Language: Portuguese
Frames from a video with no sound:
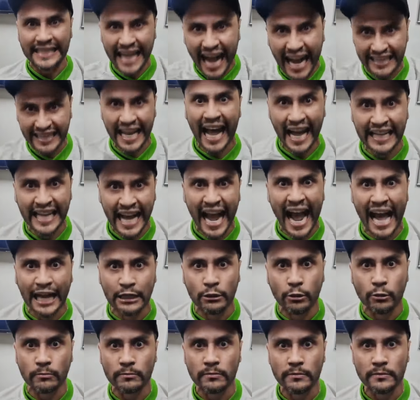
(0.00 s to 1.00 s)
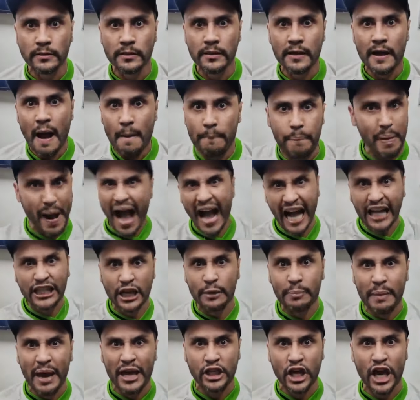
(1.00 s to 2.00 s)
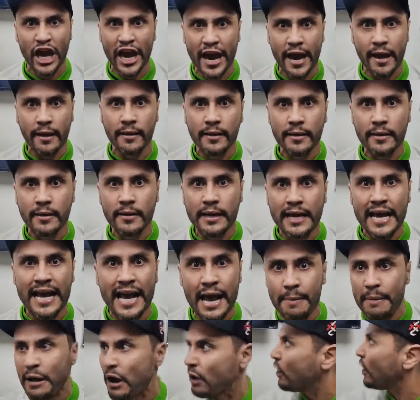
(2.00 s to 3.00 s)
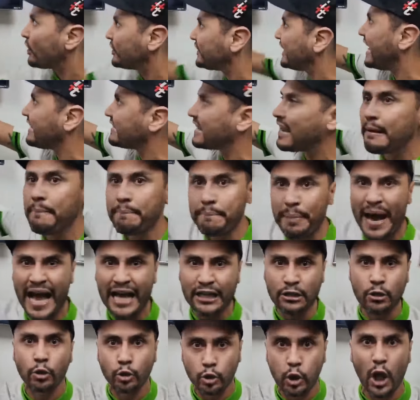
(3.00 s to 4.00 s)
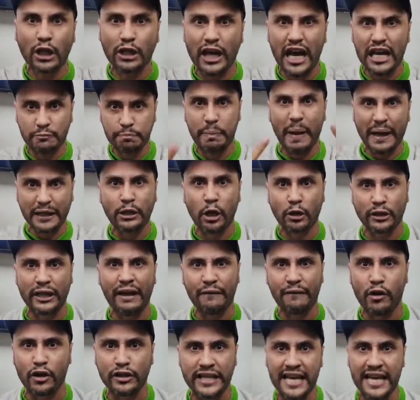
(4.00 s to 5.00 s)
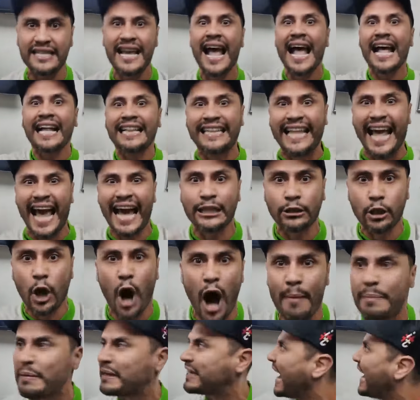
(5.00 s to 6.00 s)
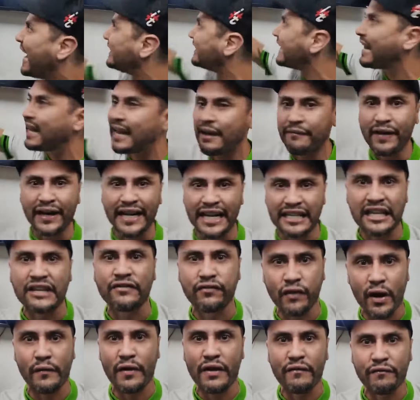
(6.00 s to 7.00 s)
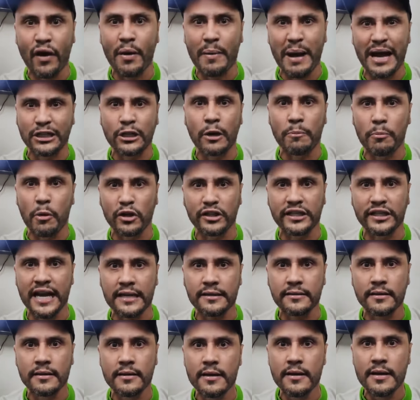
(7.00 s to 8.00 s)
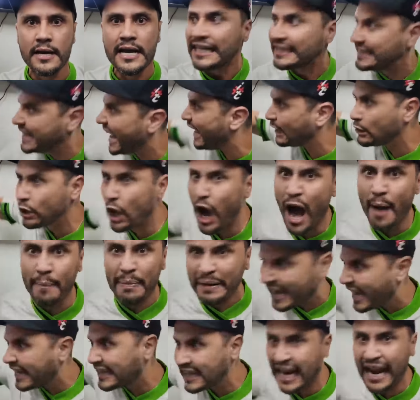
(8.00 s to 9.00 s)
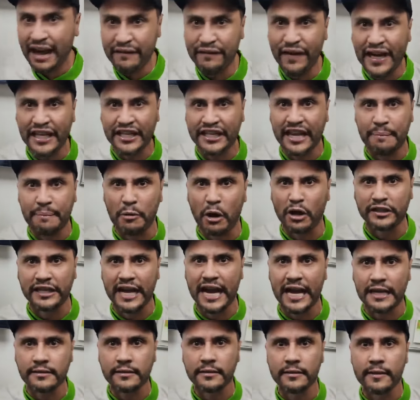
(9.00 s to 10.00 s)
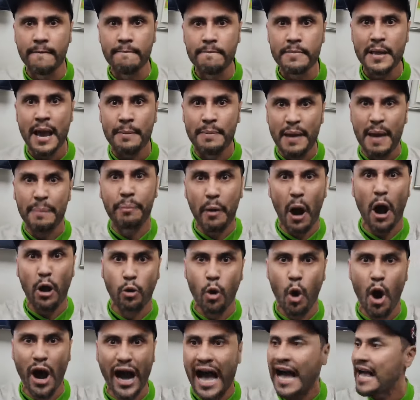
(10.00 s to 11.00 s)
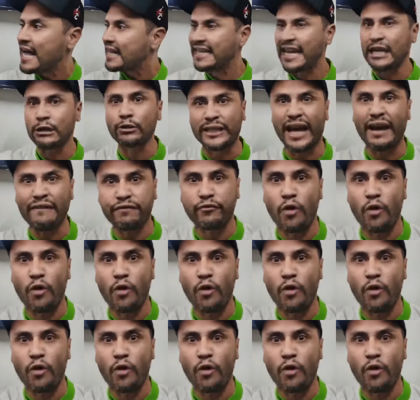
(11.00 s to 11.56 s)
Tá entendendo? Para de mentir! E vocês é da imprensa, com todo respeito que eu tenho em vocês, dê nome quem está levando essa informação para vocês. Dê nome quem está levando isso aí para vocês. Me procura. Vocês não